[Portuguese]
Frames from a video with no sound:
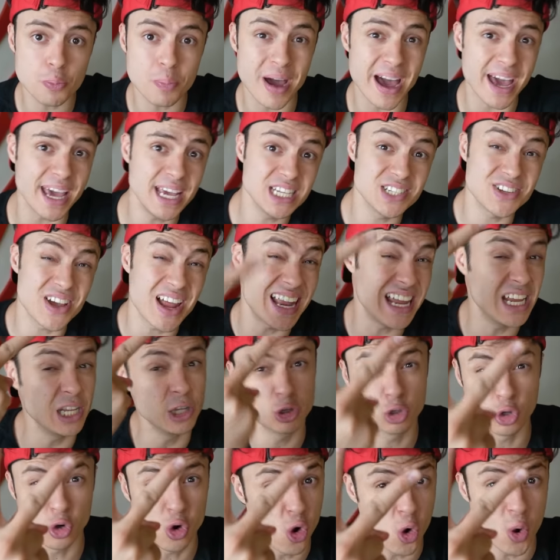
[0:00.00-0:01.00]
país, além
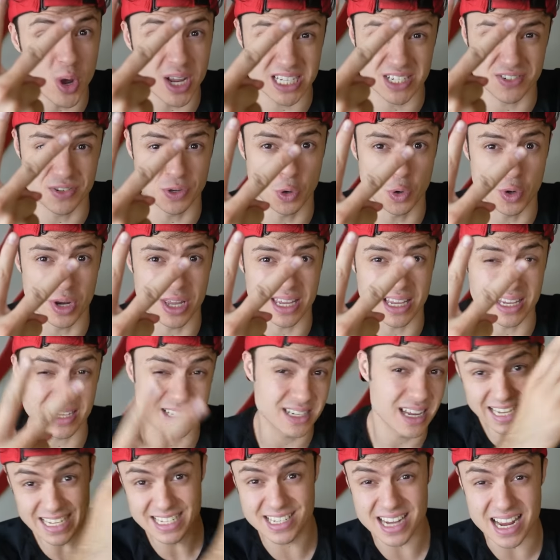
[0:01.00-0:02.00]
duas
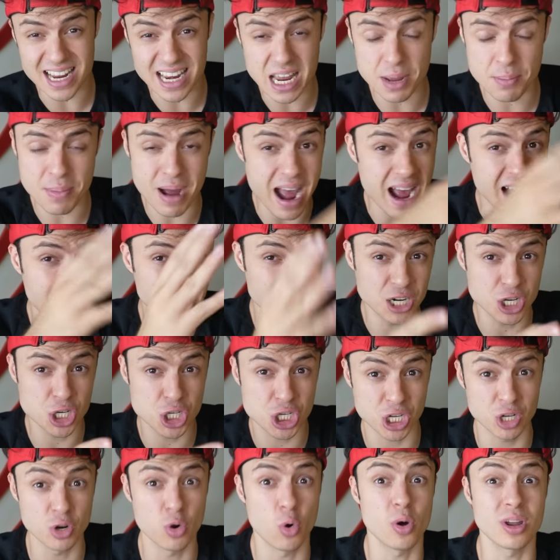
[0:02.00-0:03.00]
figurinhas. E se é Neymar,
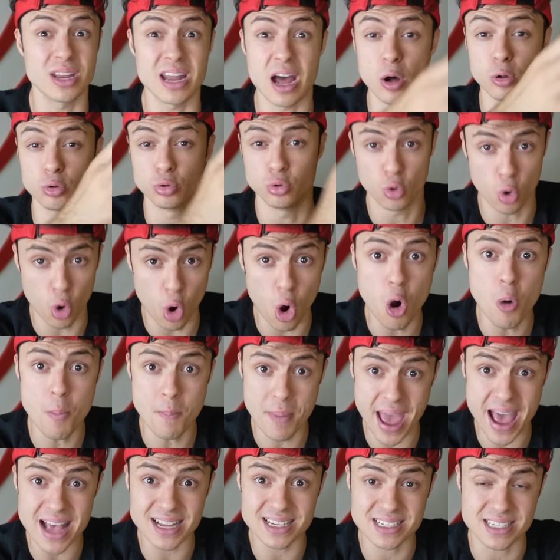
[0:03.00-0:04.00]
Cristiano Ronaldo ou
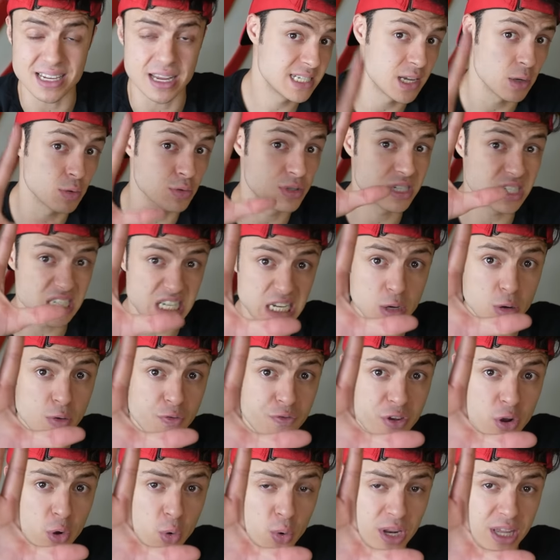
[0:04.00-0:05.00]
Messi, são cinco
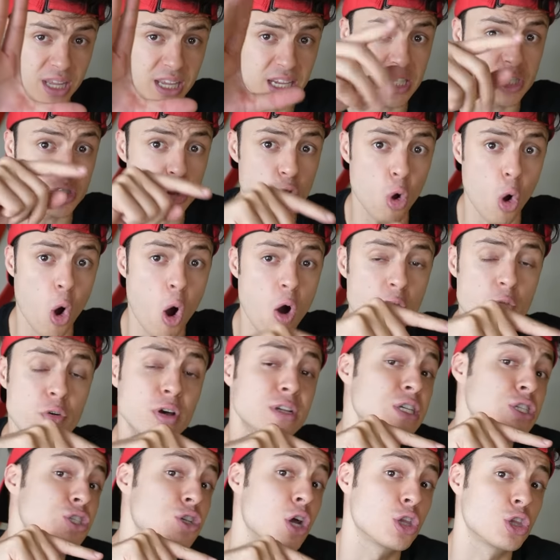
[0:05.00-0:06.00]
figurinhas ou
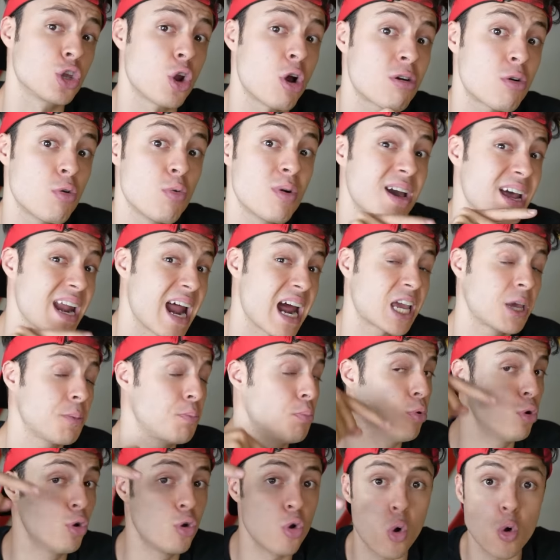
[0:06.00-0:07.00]
você só troca um craque
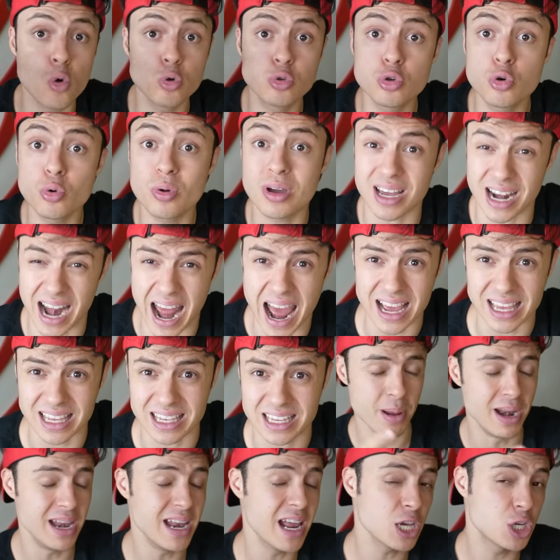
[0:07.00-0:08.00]
por outro craque.
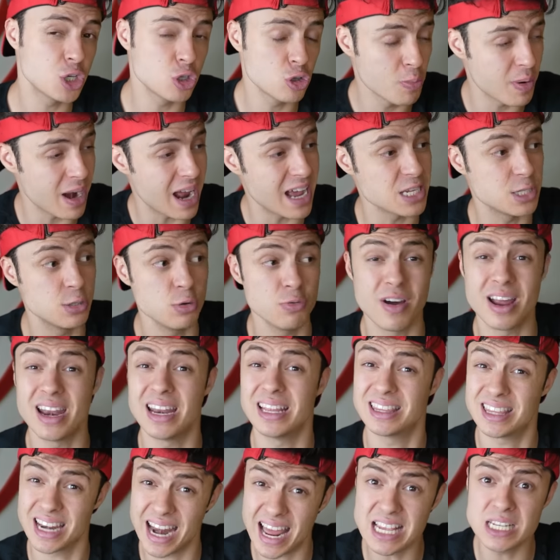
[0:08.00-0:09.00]
Brilhante do Brasil
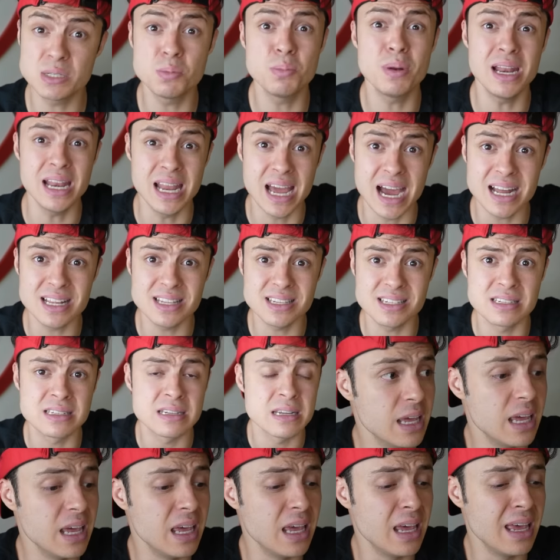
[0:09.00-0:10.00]
valem três brilhantes
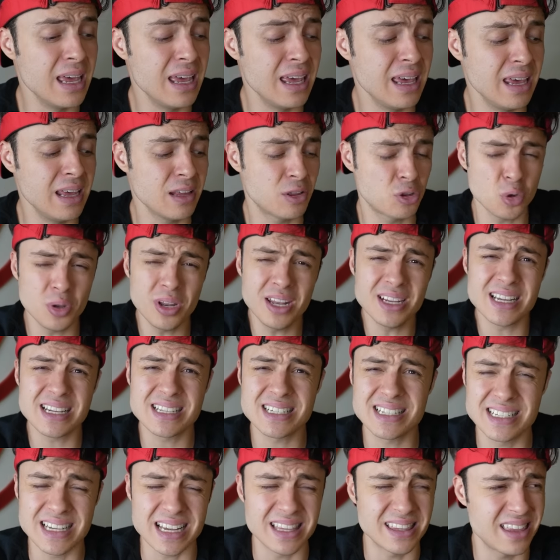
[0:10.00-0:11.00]
e todas as
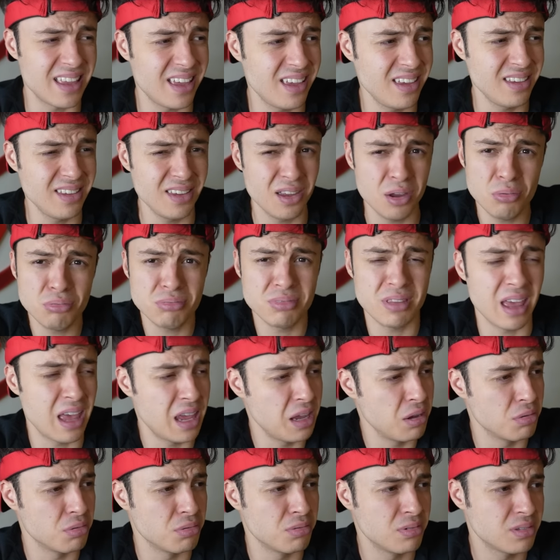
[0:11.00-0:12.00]
que você tem, eu
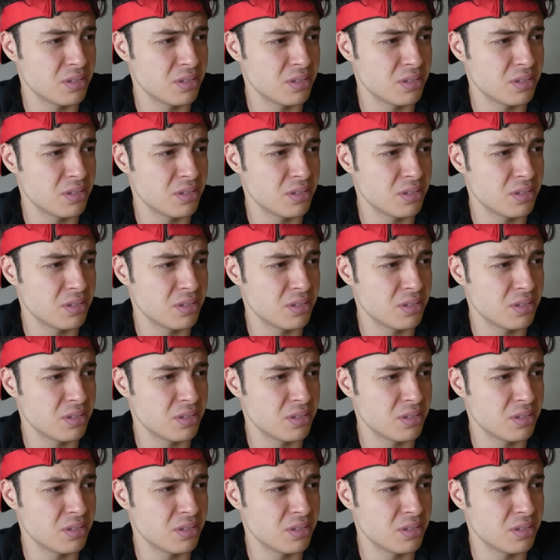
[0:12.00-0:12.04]
tenho.